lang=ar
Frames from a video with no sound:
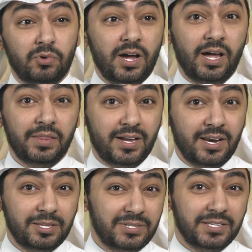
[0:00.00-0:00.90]
ملاحظه
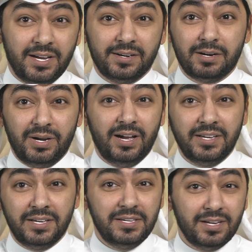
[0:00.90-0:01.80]
كانت بتتكرر
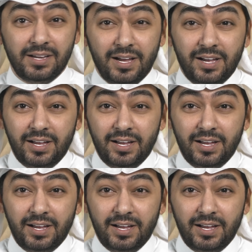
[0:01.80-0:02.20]
معايا هي